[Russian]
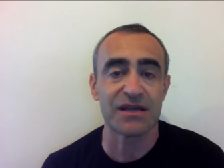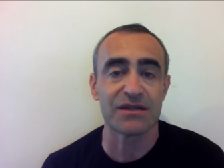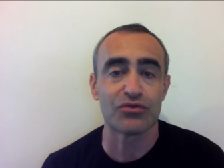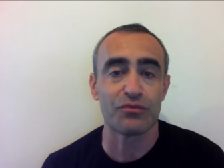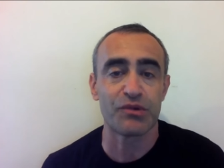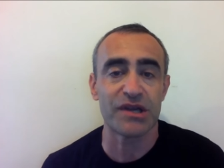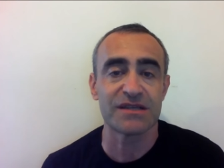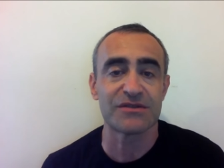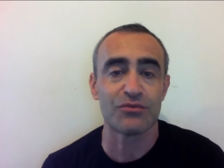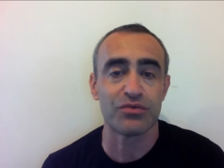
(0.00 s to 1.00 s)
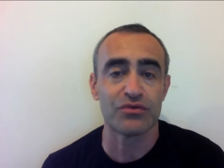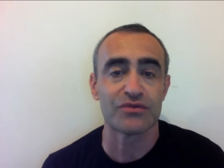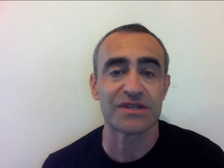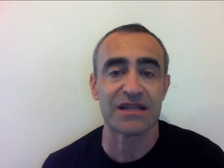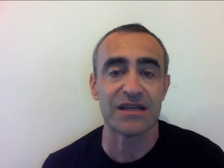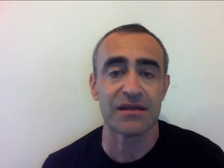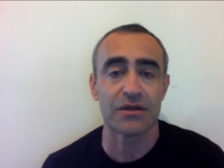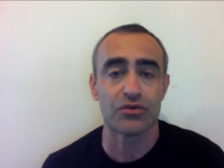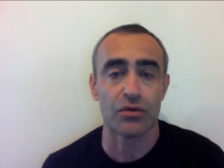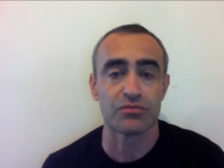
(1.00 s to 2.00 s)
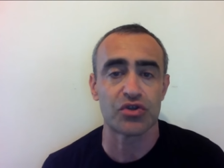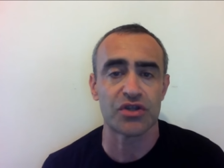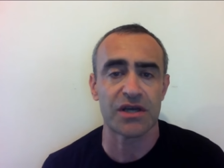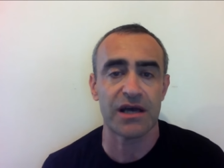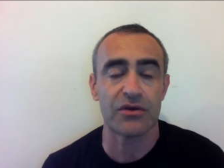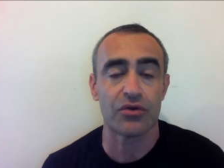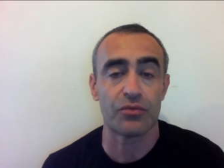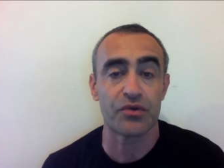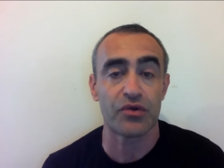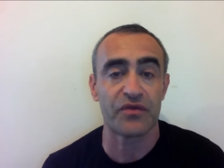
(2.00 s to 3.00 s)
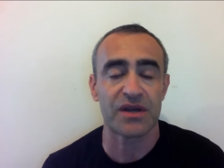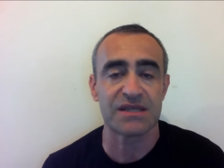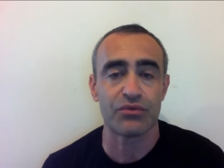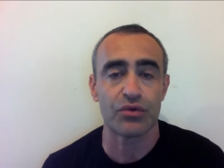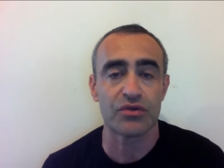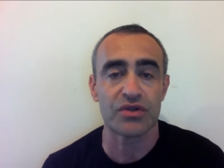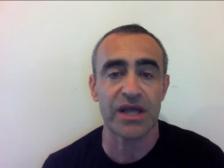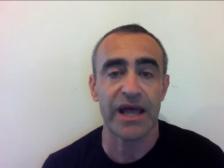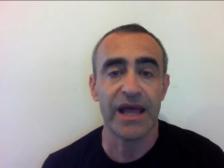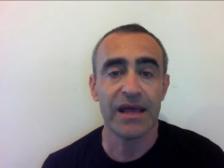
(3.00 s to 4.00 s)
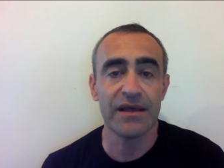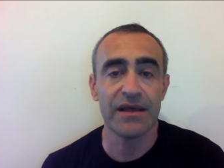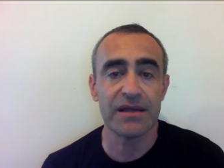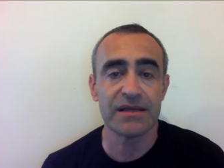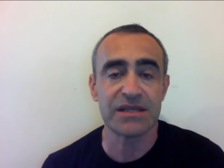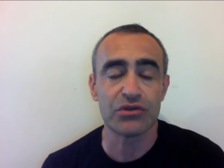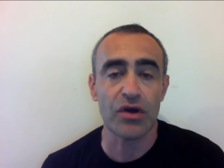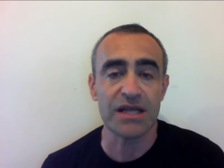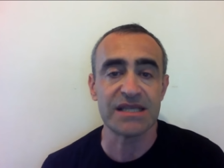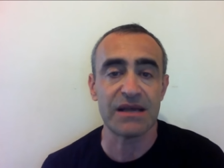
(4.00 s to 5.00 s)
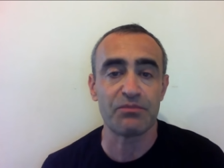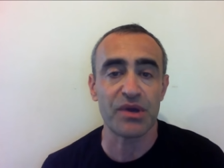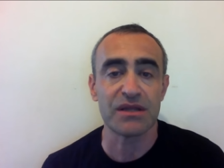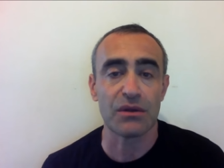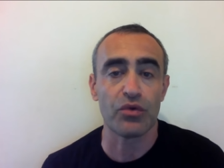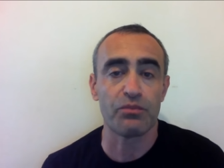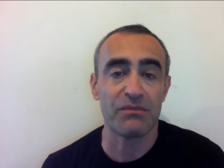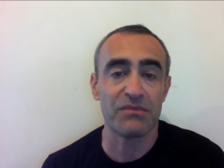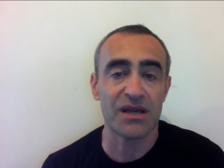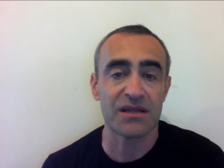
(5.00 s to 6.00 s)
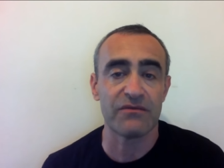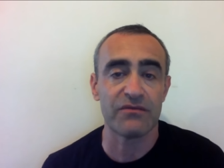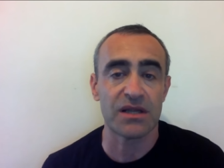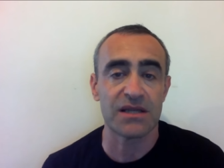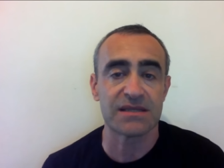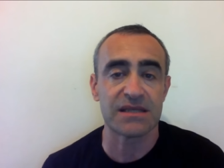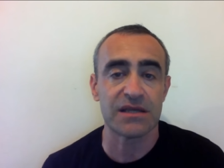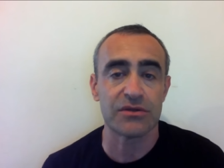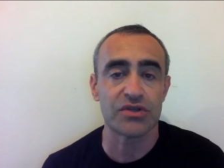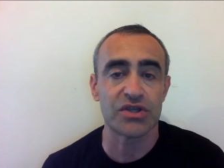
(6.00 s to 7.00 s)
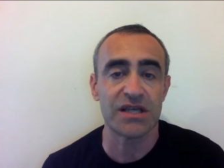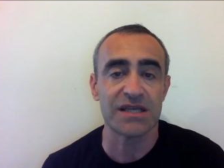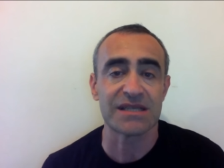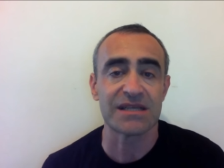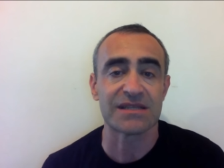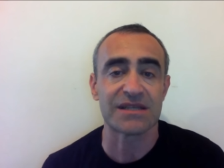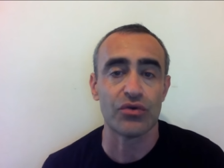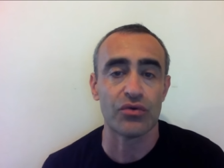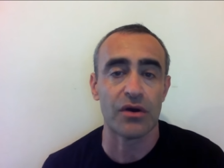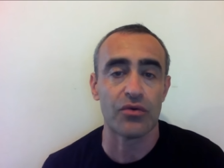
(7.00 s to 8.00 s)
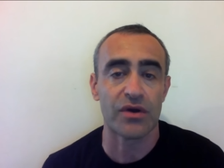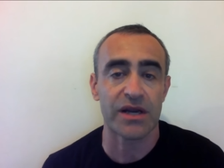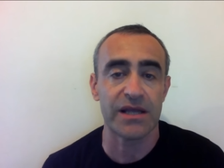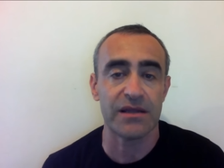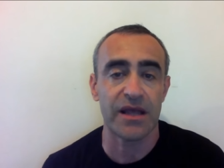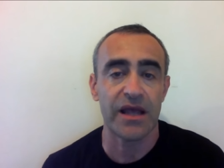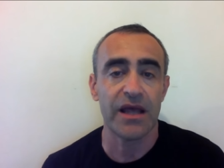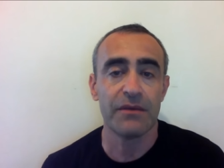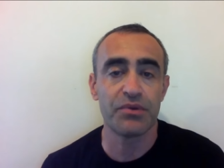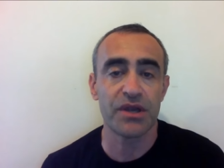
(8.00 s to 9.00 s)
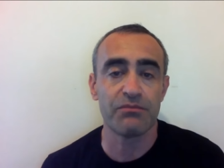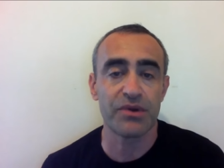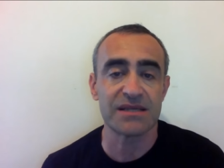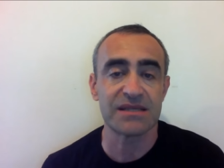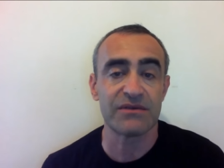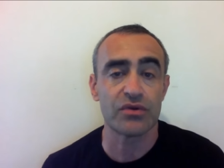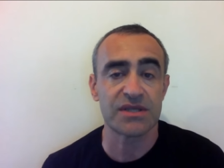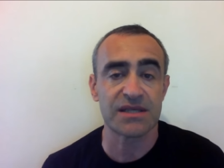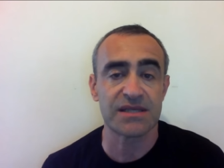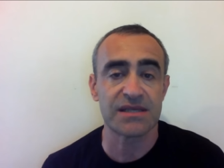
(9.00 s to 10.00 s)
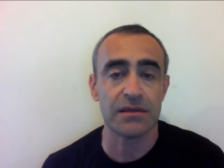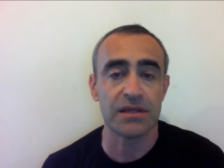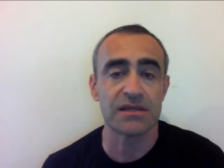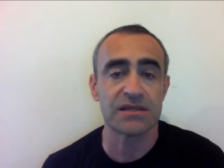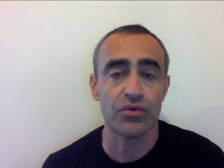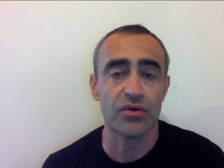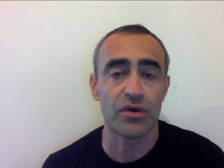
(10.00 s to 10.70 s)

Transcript: в открытую прессу будут слиты о том, что такая группировка развернута. Э, ситуация поэтому примерно выглядит следующее: Если с юга Украины перебрасываются силы с